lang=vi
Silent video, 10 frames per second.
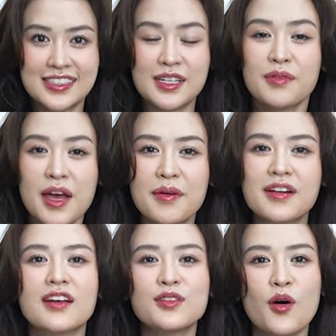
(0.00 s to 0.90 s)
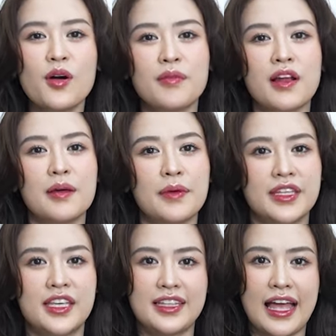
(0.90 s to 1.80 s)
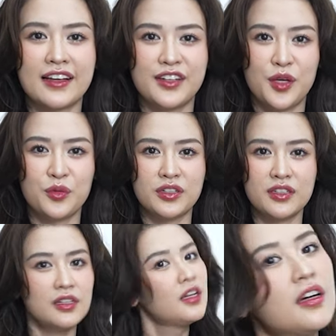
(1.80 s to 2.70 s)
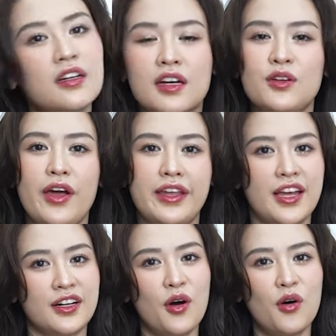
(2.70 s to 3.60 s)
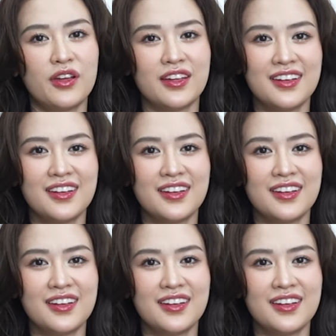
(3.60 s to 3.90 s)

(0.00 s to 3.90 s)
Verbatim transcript: xong đêm hôm đó tối hôm đó là bị chia tay người yêu nữa kinh hoàng nhân đôi